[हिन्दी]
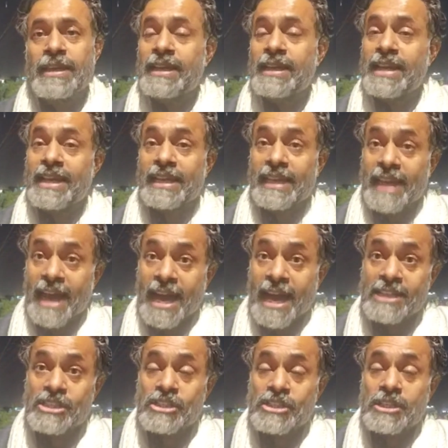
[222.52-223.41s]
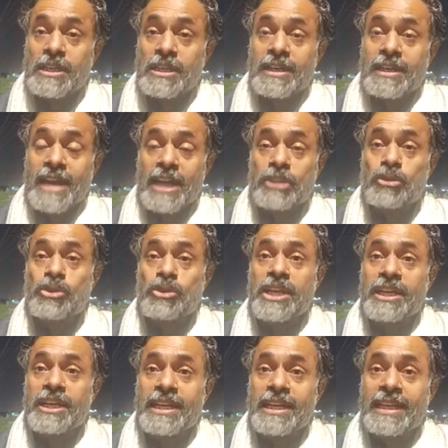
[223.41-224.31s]
लेकिन आज राजू
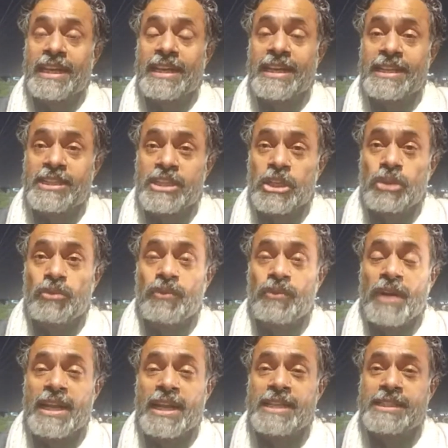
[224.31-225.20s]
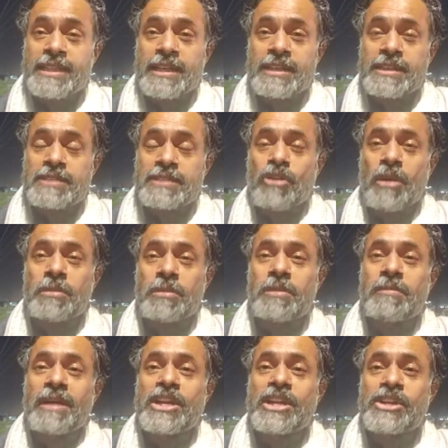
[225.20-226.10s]
शेट्टी के नेतृत्व वाले
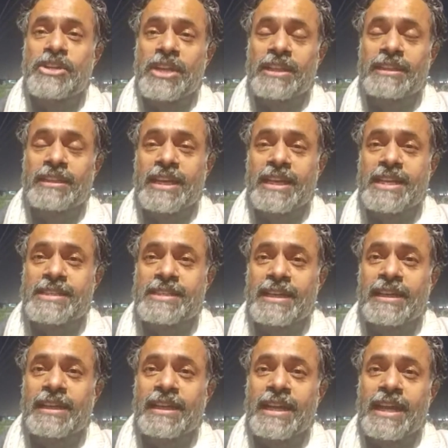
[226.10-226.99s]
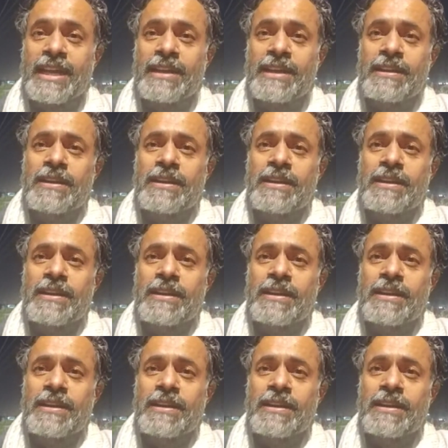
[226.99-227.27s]
स्वाभिमानी शेतकारी संघ ने